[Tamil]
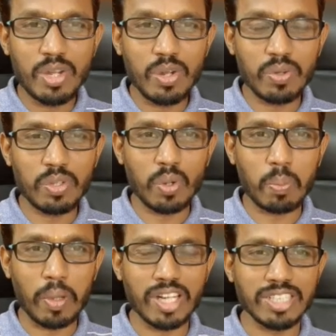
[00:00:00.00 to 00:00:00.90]
இன்னும் வந்து ஒரு
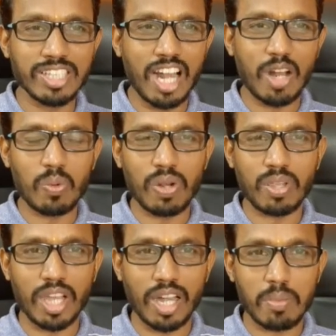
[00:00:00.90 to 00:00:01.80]
பதினஞ்சு நாள் கூட
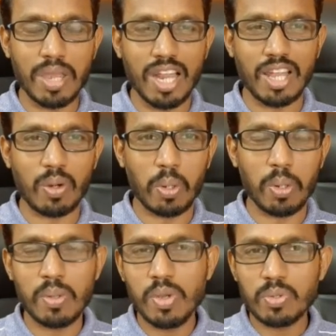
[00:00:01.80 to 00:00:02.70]
தனிமையில்
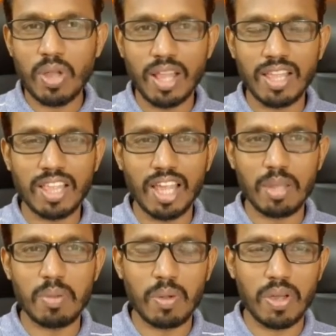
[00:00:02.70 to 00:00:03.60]
இருக்கணும் ஸோ அந்த
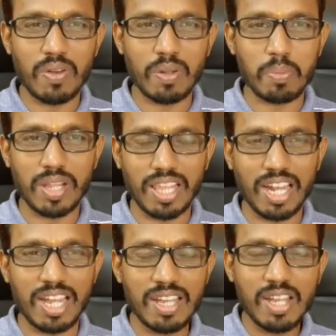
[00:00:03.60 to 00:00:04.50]
தனிமை கூட அவர்
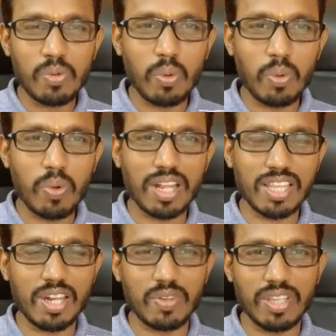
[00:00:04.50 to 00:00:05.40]
படுத்தலை ஒரு
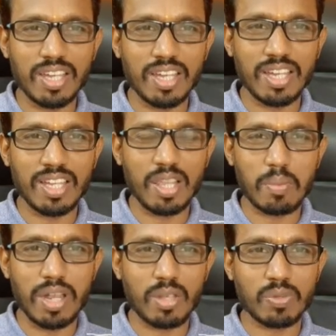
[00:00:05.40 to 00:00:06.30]
வாரத்துலேயே வந்து இந்த
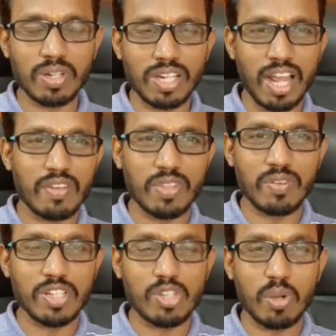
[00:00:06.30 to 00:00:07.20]
மாதிரி சொல்லிட்டு நான் வந்து
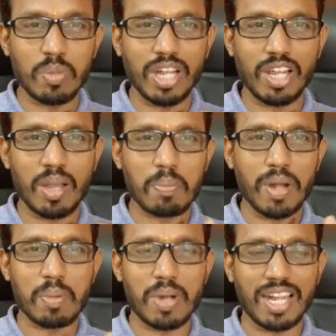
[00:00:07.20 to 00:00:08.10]
விர்ச்சுவல் மீட்டிங்லாம்
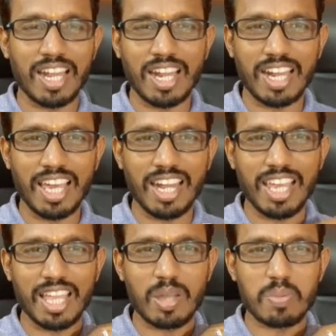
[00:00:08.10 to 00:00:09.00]
பண்ண மாட்டேன் நான்
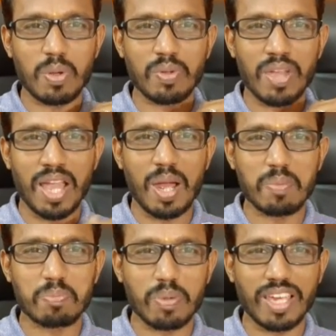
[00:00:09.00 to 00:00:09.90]
நேரடியாக தான் மோதுவேன்
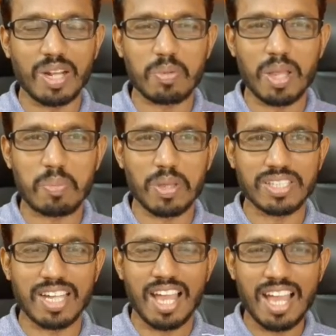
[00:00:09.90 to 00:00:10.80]
அப்படிங்கிற மாதிரி
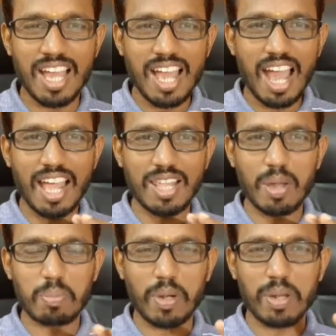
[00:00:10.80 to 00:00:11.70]
பேசினா அது
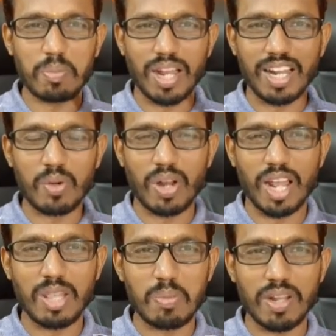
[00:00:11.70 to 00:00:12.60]
எப்படின்னு பாருங்கள் ஒரு
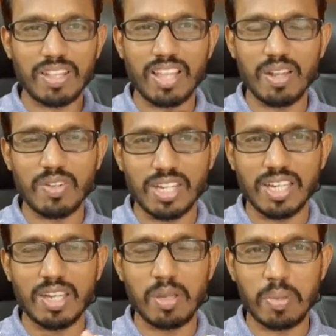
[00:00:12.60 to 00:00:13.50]
அதிபர் அந்த
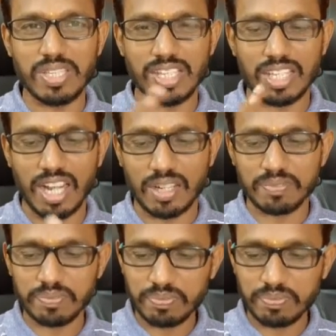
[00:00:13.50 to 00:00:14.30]
அளவுக்கு பேசியிருக்கிறார்